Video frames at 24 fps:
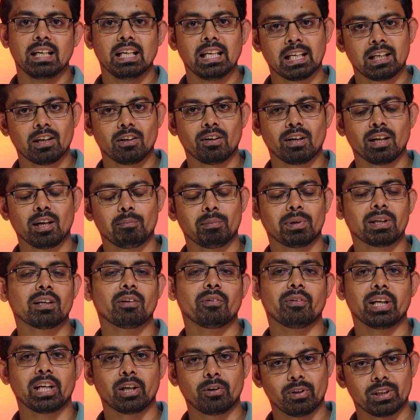এ কারণে আপনাকে
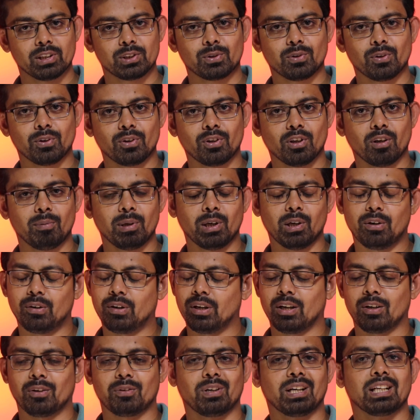রিকোয়েস্ট করতে হবে
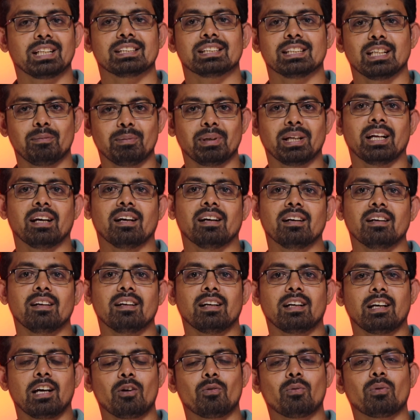অর্ডার করা যাবে না
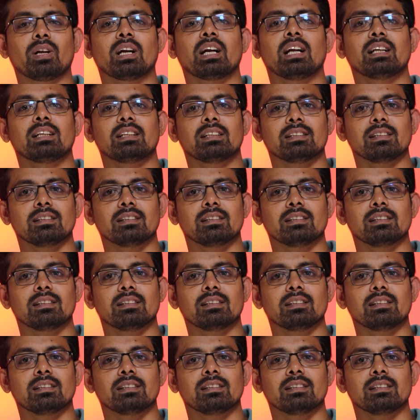কারণ ওনারা